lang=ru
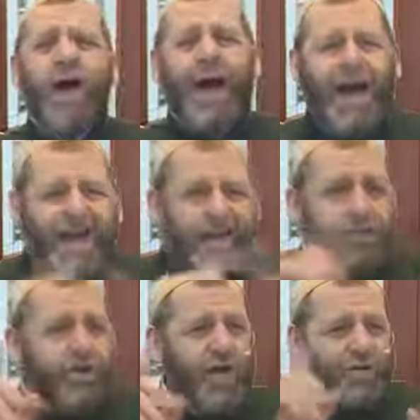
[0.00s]
«С момента
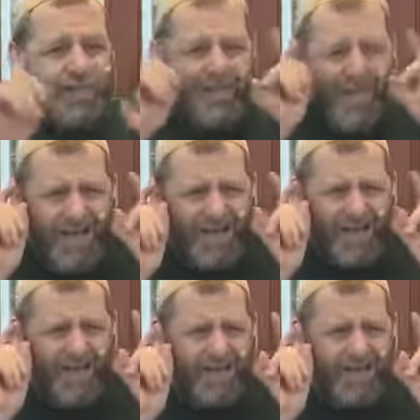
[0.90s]
своего сотворения